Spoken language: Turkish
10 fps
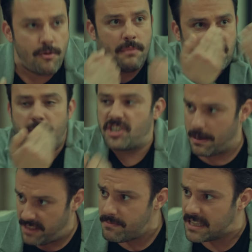böyle bir şey
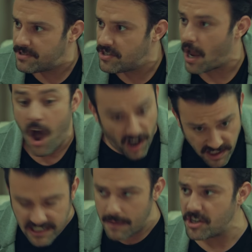başarabilir miydim sizce?
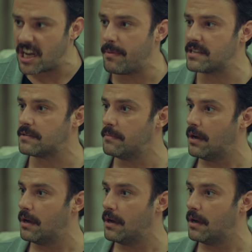Asla başaramazdım.